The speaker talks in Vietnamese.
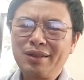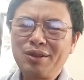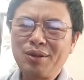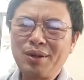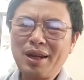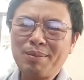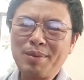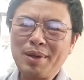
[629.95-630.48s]

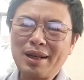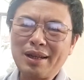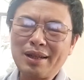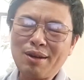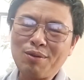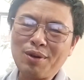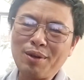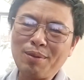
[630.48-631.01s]
rồi đặc biệt là
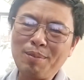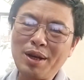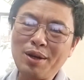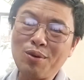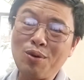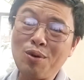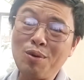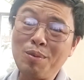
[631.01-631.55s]
sau cái
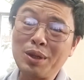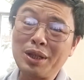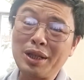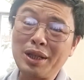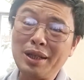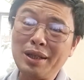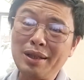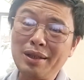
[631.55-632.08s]
biến cố
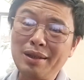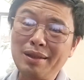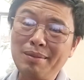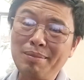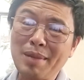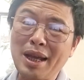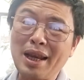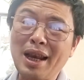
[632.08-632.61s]

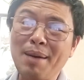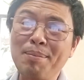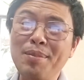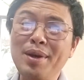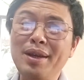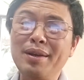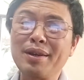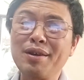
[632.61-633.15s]
1975
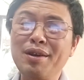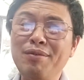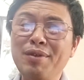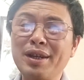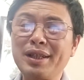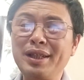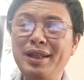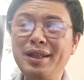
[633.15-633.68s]
ấy người
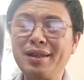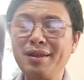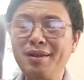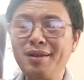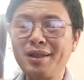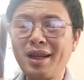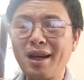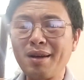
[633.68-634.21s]
Việt di
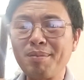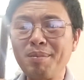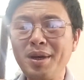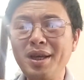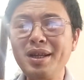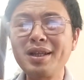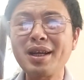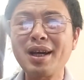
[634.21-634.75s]
cư sang
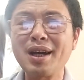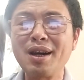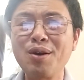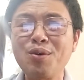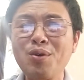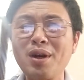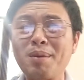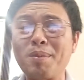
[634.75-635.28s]
Mỹ sang
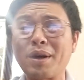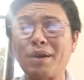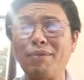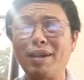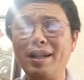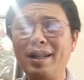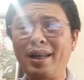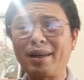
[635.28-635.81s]
Âu là một cái
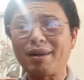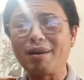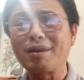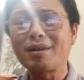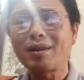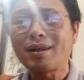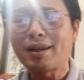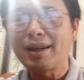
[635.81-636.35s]
vấn đề
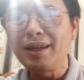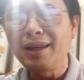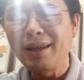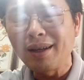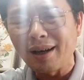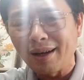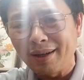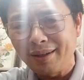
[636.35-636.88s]
cực
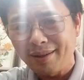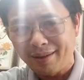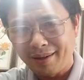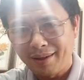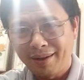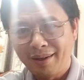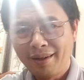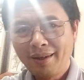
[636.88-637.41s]
kỳ lớn
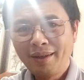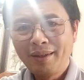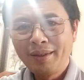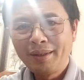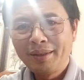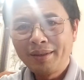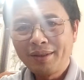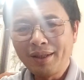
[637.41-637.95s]

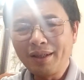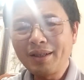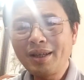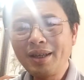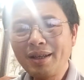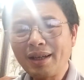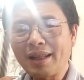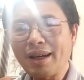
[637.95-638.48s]
nhưng
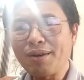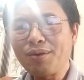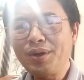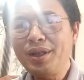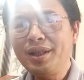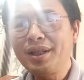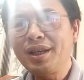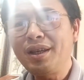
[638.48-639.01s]
khi người ta
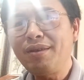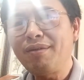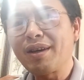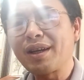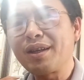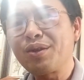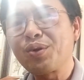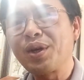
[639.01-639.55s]
nghĩ
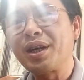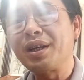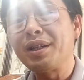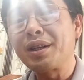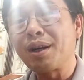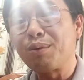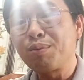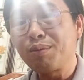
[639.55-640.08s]
về cái
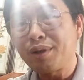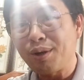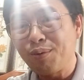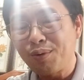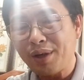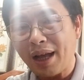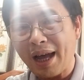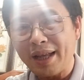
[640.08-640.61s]
truyền thống
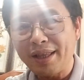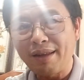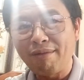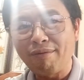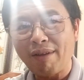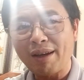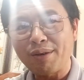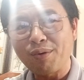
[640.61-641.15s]
sâu xa
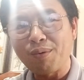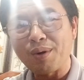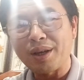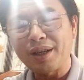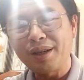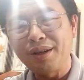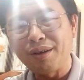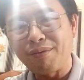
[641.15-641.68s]
nhân văn của
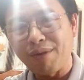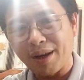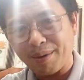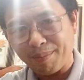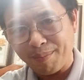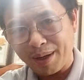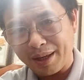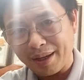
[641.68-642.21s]
cái người
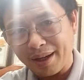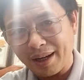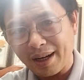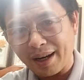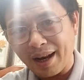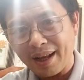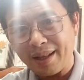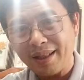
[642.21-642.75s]
việt mình ấy
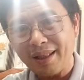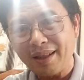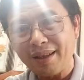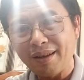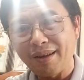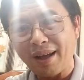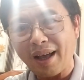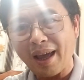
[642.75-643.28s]
là đánh
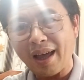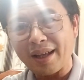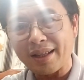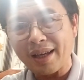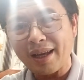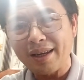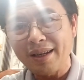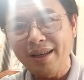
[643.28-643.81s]
kẻ
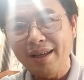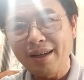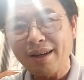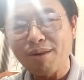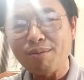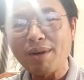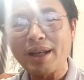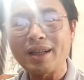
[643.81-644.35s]
chạy đi
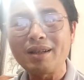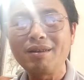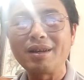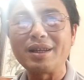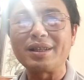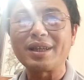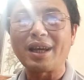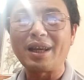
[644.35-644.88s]
không đánh
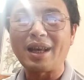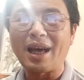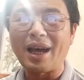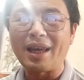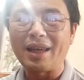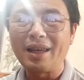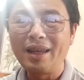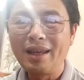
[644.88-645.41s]
người chạy lại